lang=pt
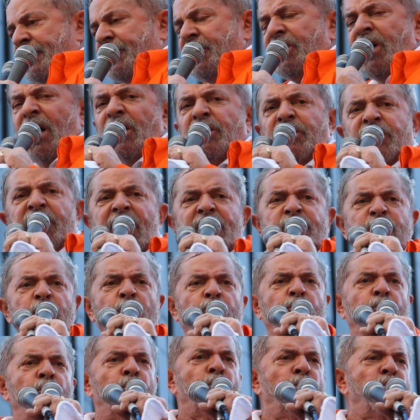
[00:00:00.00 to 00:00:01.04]
Tinha
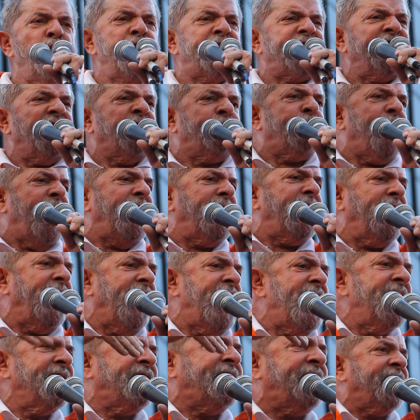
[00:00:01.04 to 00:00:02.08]
gente com muita
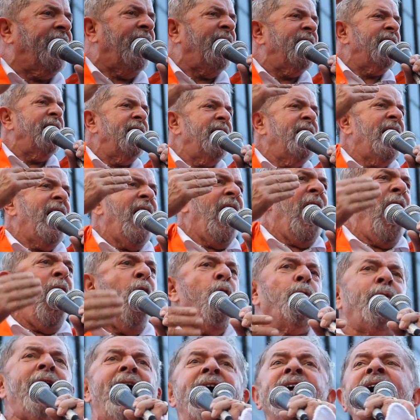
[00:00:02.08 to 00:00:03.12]
experiência
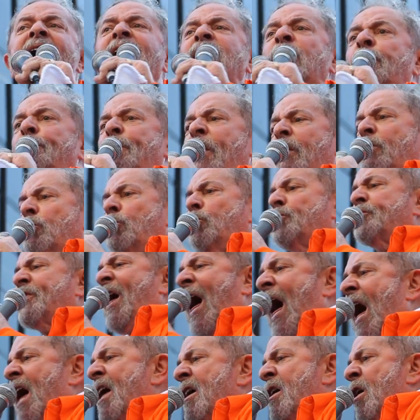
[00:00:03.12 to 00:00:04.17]
Alguém há de
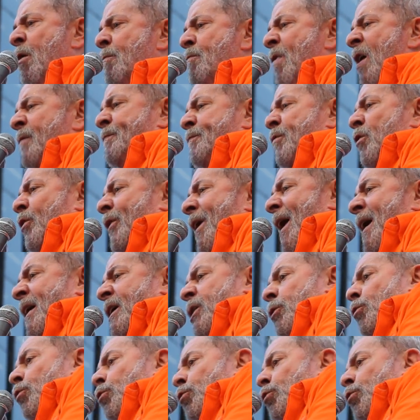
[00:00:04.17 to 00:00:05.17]
perguntar, mas por que, que